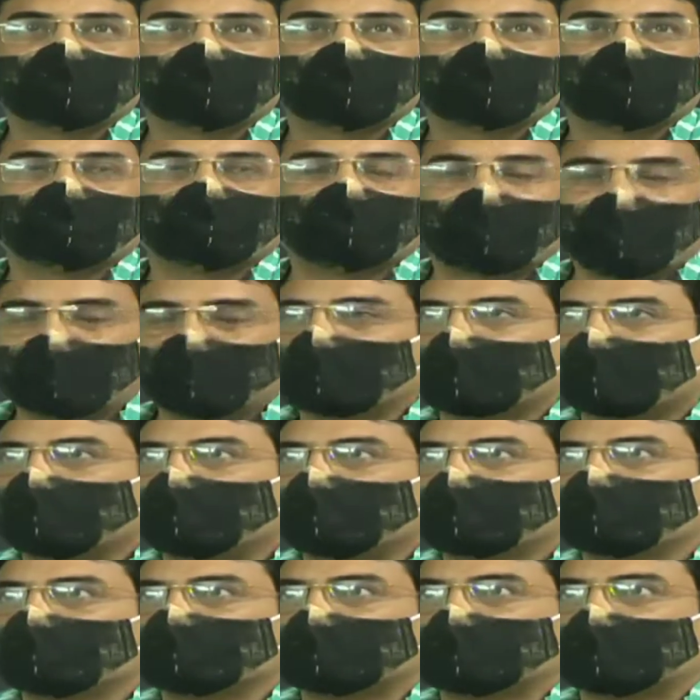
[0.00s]
ভাবনা আমার
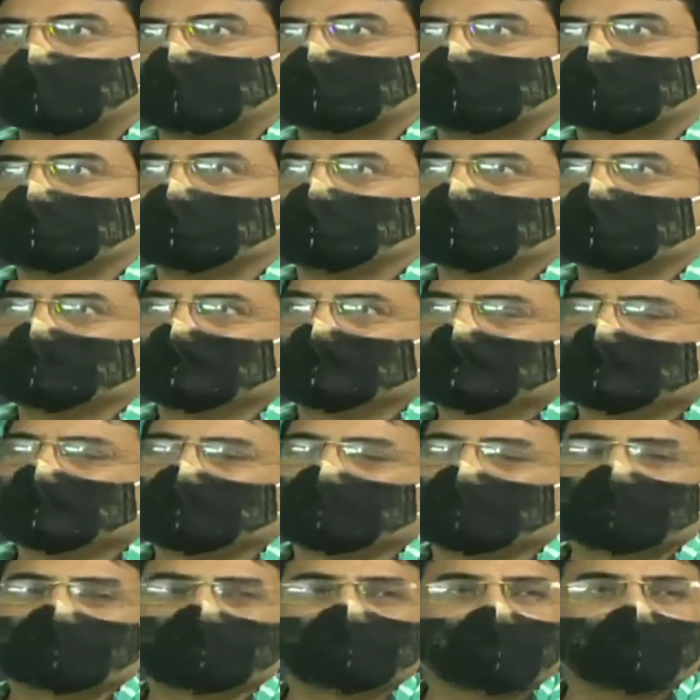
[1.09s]
মধ্যে আছে
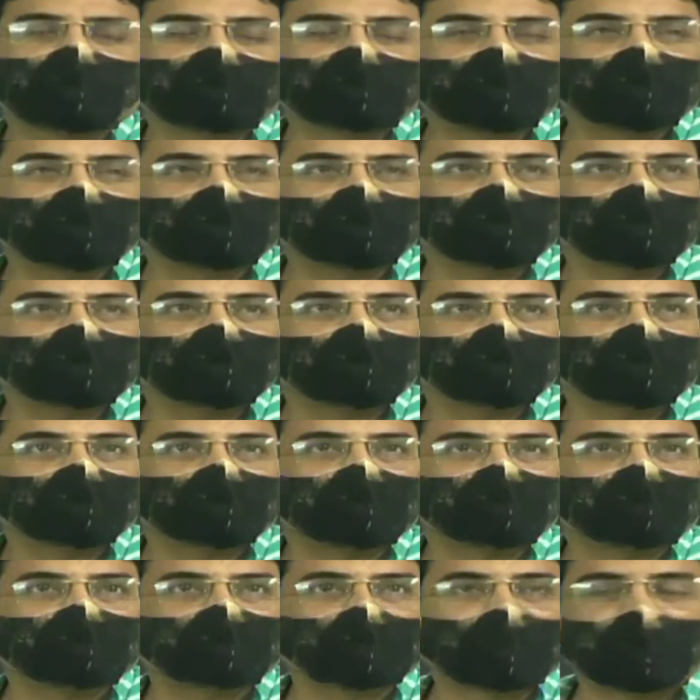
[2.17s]
এরকম অনেক
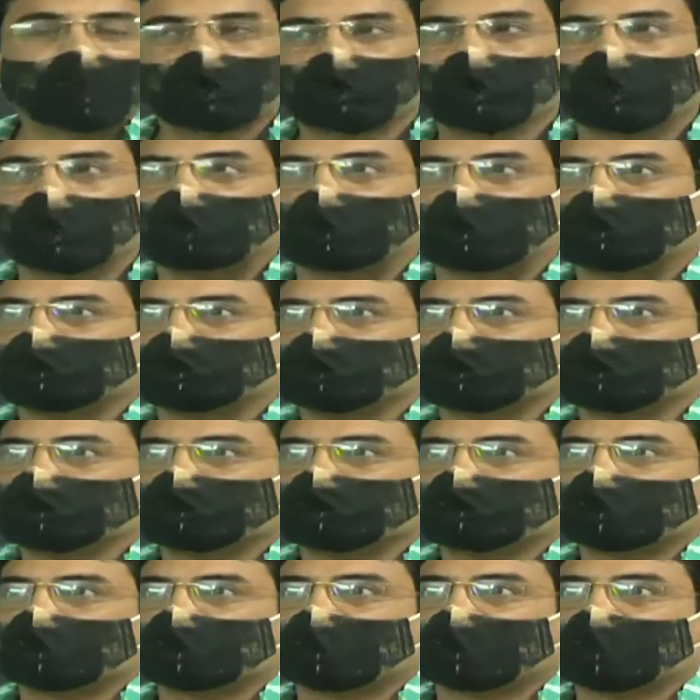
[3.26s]
খেলোয়াড় আছে
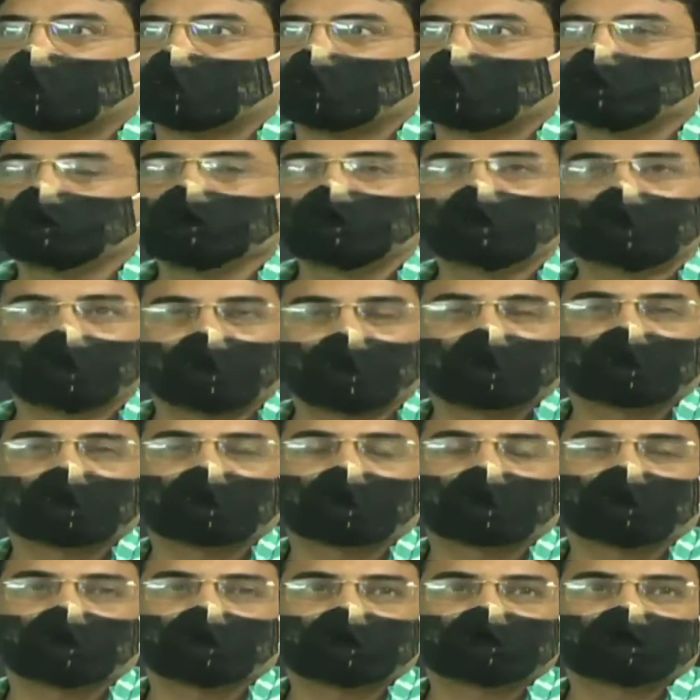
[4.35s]
যারা উদীয়মান
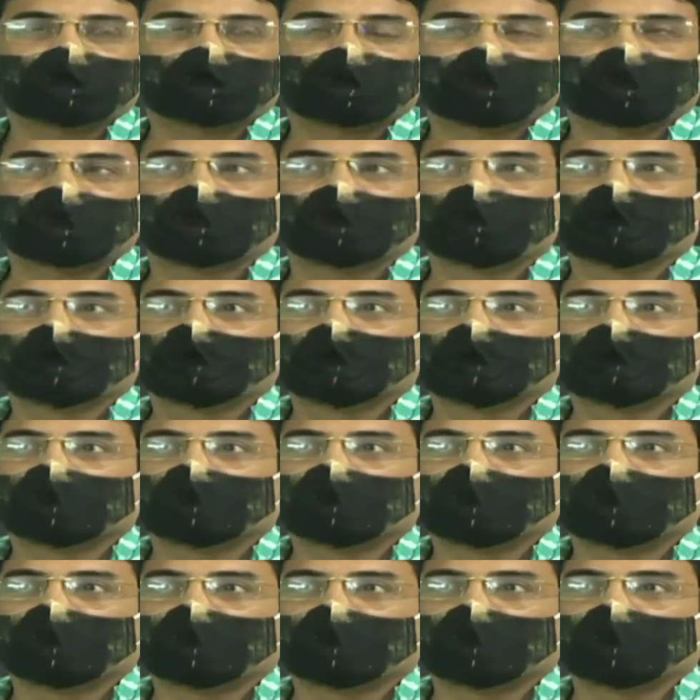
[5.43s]
খেলোয়াড় যারা
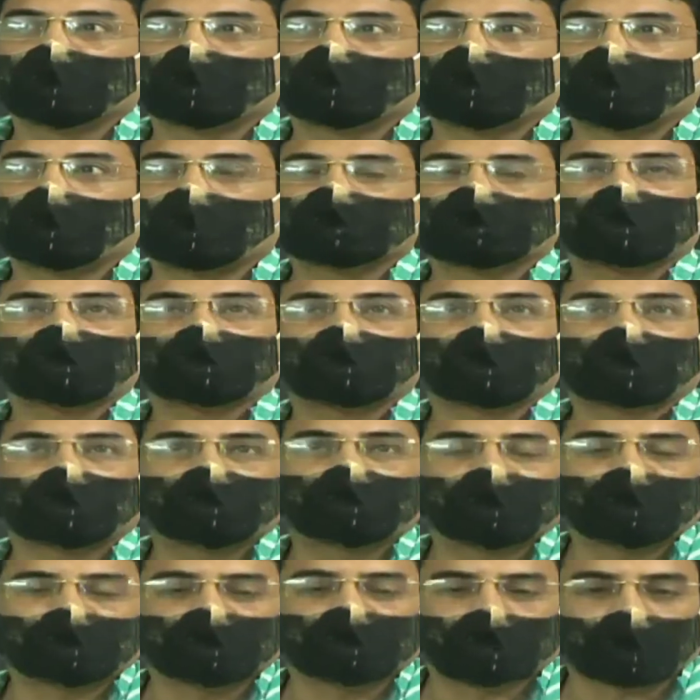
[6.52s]
পয়সার অভাবে
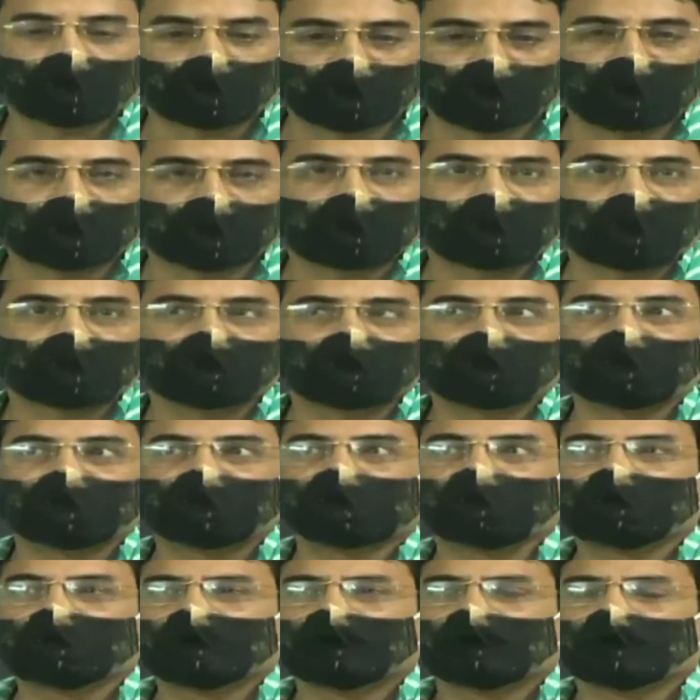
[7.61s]
এই করোনার কারণে
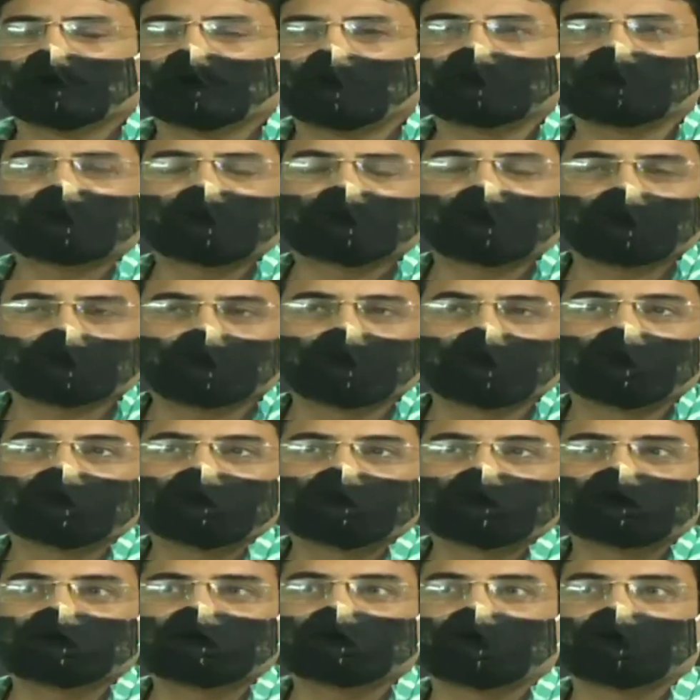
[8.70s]
অনেকে এরকম
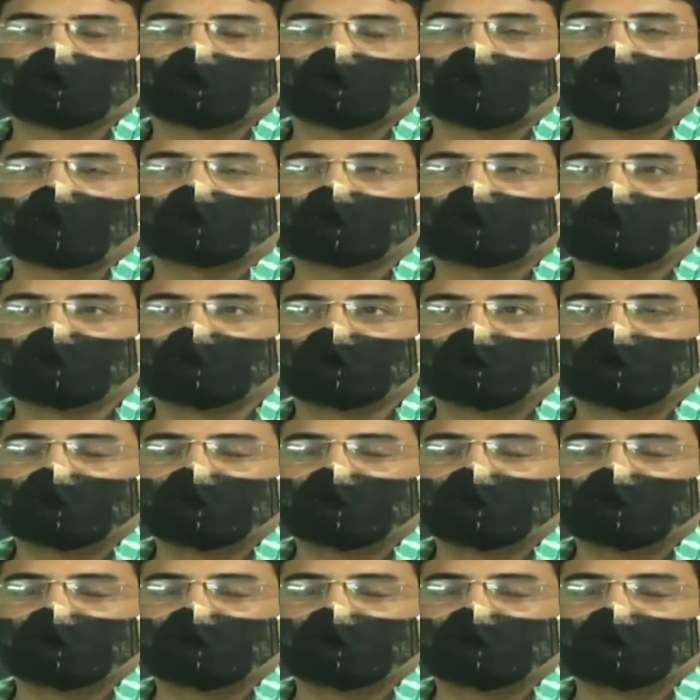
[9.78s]
হয়েছে যে লকডাউনে